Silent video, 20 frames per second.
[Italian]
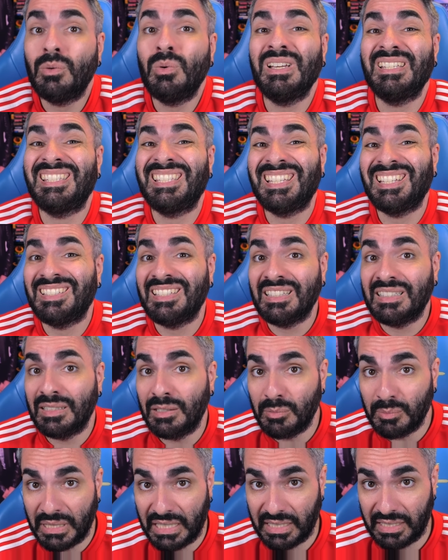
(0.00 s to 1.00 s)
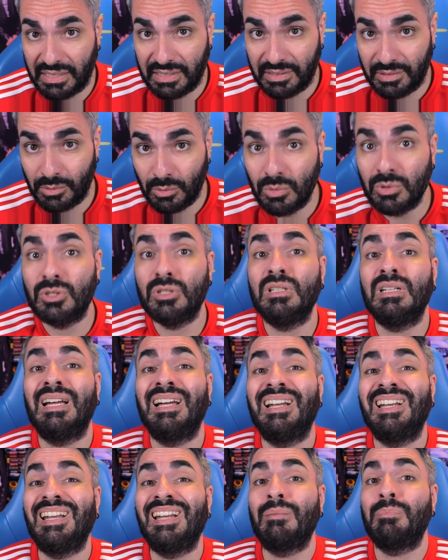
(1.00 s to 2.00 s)
Questa settimana uscirà
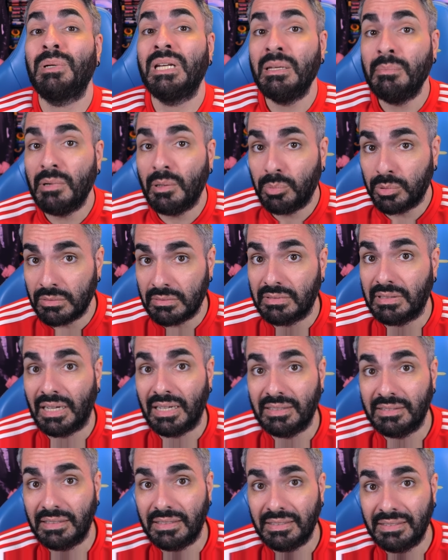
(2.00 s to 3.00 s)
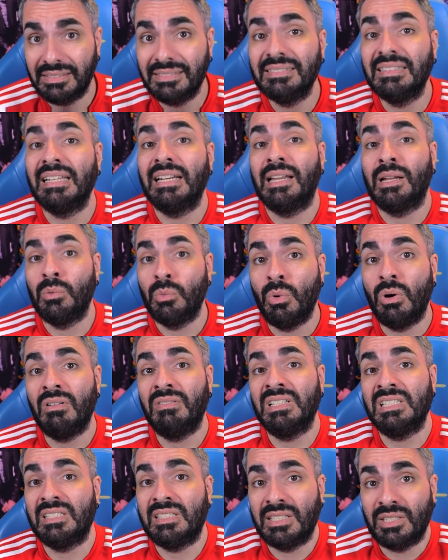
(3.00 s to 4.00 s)
la prima puntata della nuova
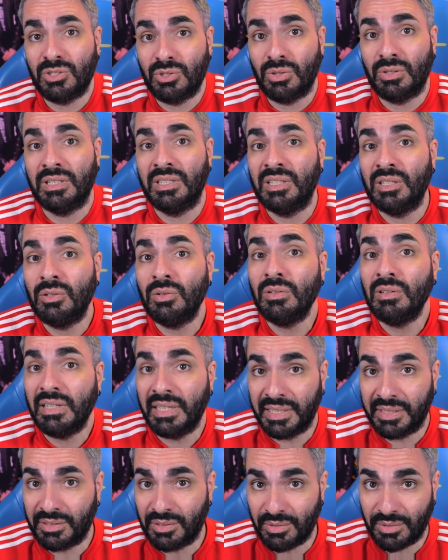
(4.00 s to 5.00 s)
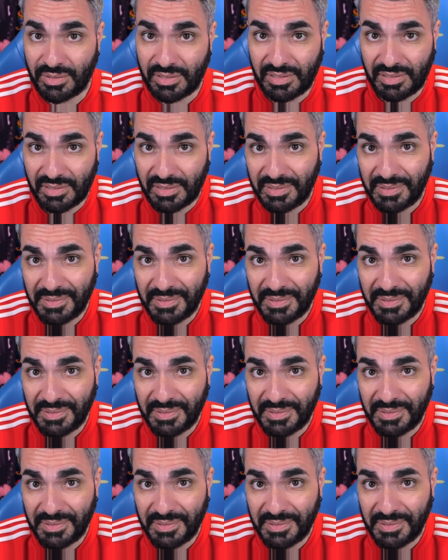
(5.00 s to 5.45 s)
stagione di Collectors.